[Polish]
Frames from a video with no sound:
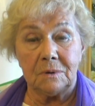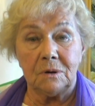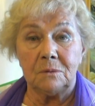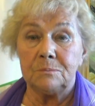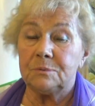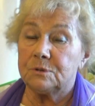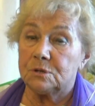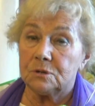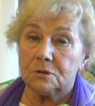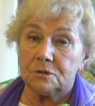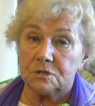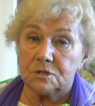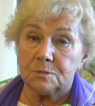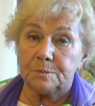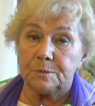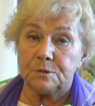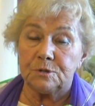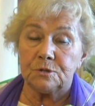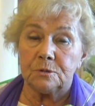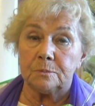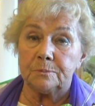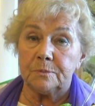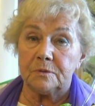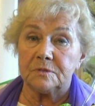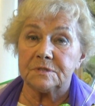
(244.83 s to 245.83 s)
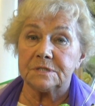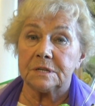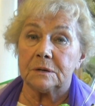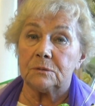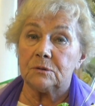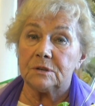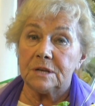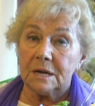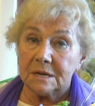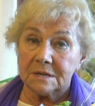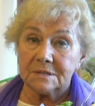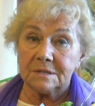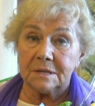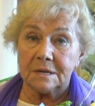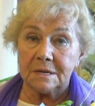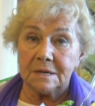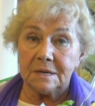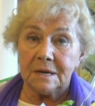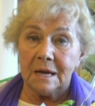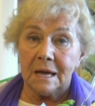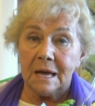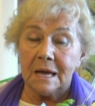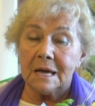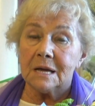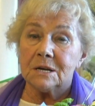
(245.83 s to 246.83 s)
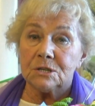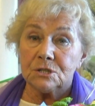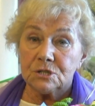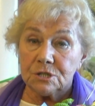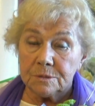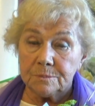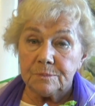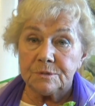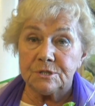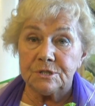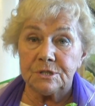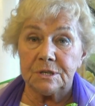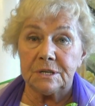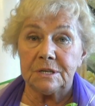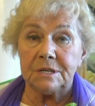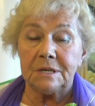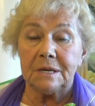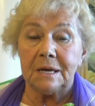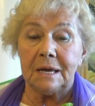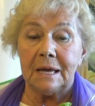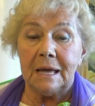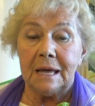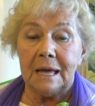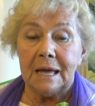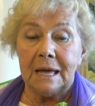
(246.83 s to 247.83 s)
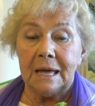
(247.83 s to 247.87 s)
aby to hospicjum powstało jak najszybciej